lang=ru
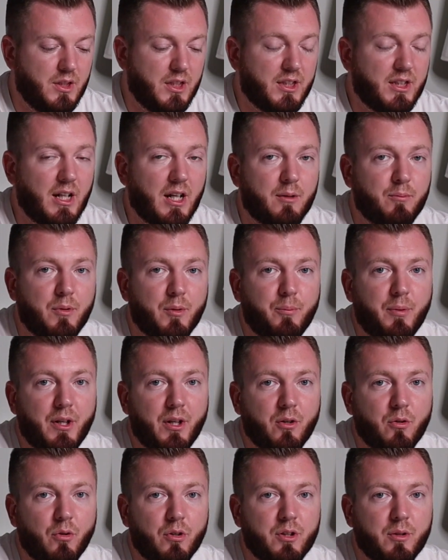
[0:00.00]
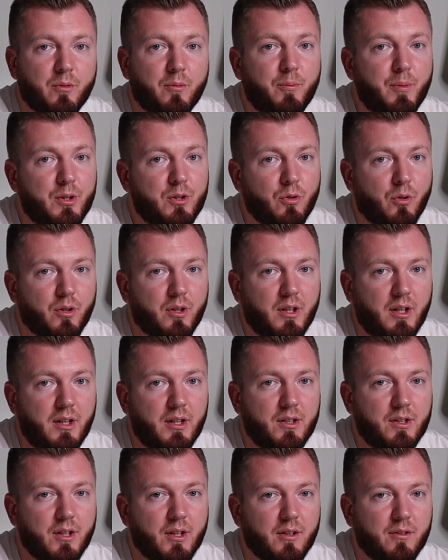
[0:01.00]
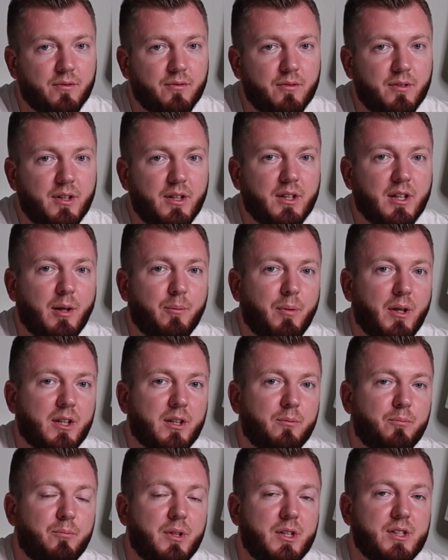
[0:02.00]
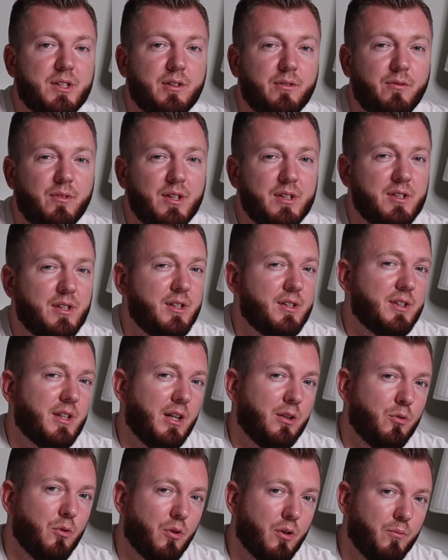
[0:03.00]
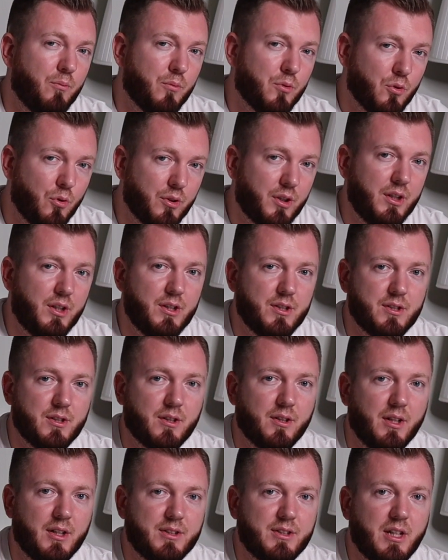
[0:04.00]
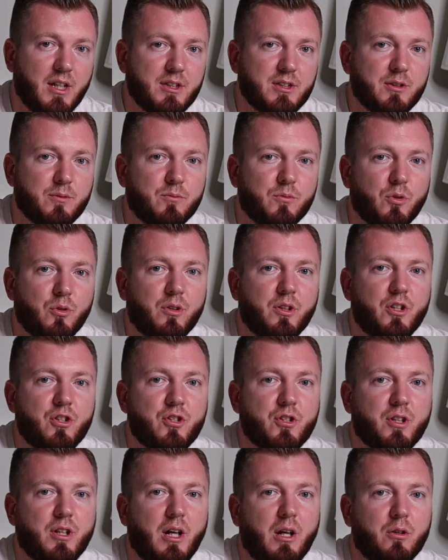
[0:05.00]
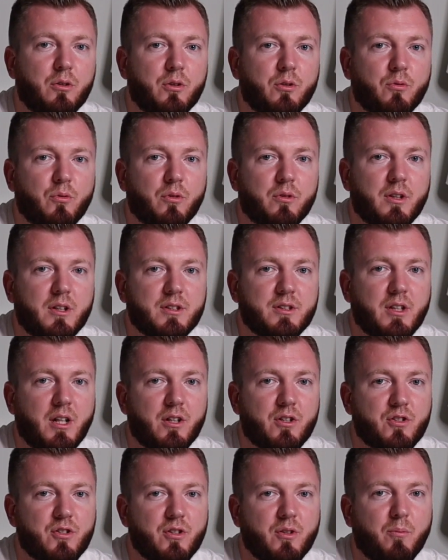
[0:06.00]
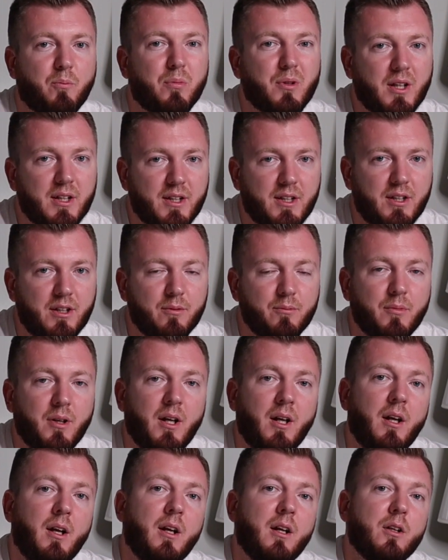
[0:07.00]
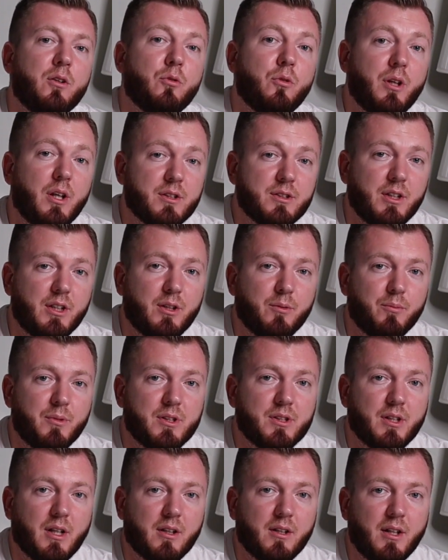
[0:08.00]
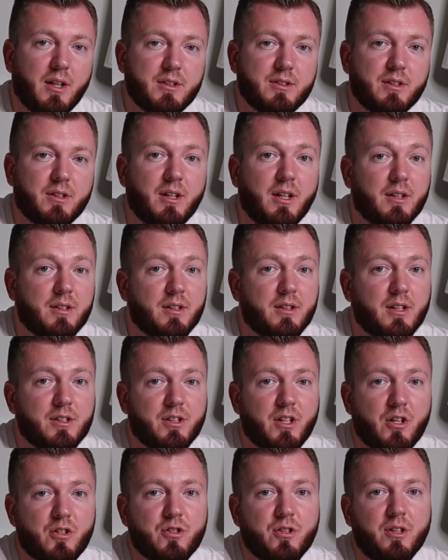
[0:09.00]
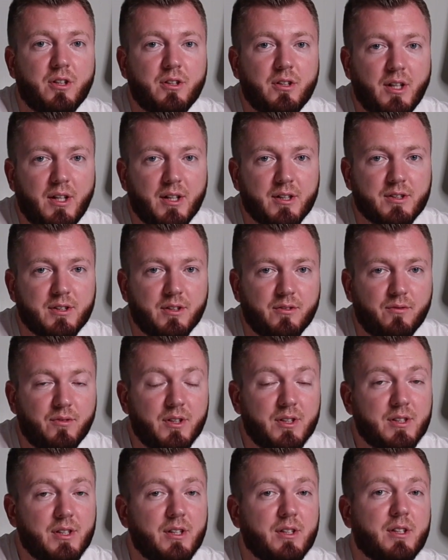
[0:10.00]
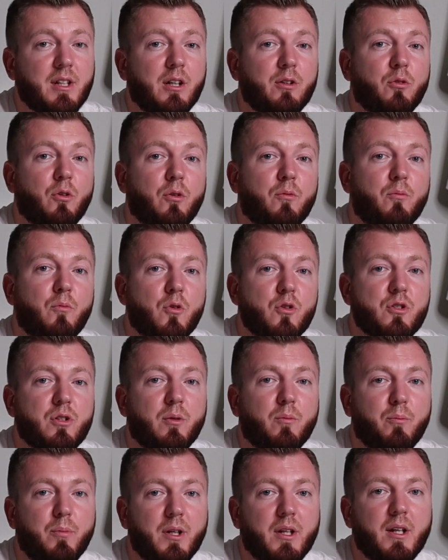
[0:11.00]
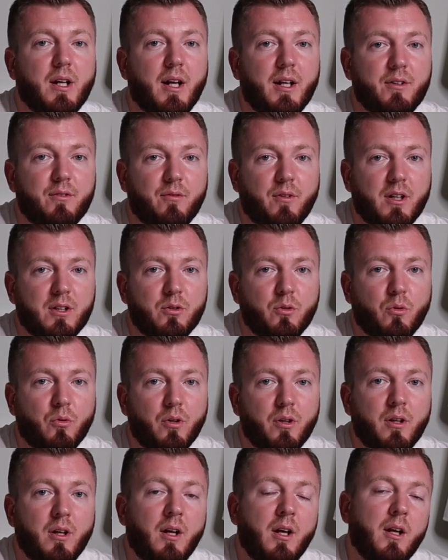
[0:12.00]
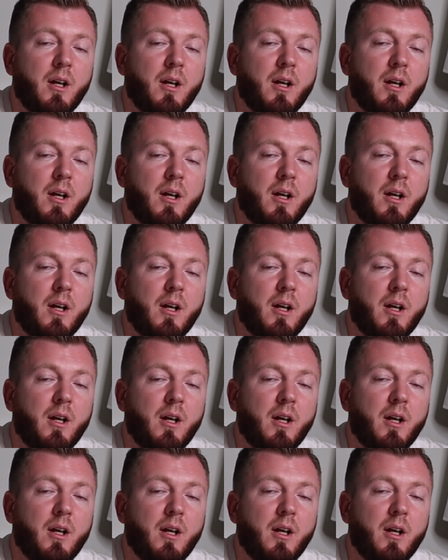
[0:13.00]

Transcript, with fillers: Итак, мы переходим к пятерке лидеров. И на пятом месте виски, с которым многие не согласятся, многие считают его достаточно плохим. Но я с этим не согласен. Это достаточно интересный виски, с которым можно поиграть водой.